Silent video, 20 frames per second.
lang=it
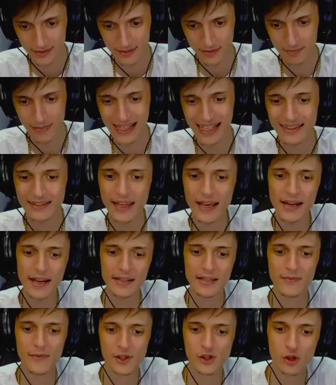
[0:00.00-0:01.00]
Ma
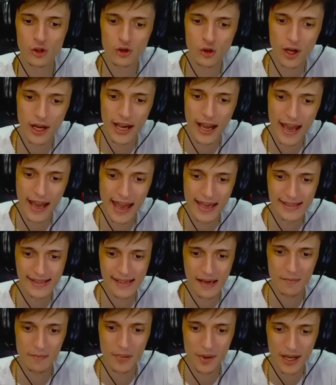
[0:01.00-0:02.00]
l'alternative sotto è, è
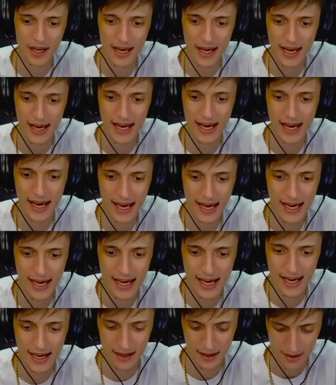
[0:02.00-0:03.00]

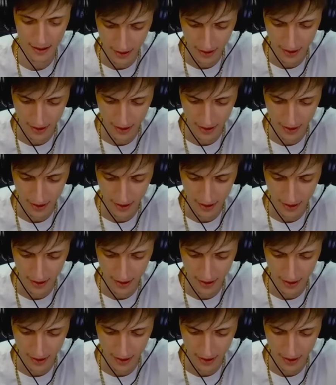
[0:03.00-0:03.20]
sempre...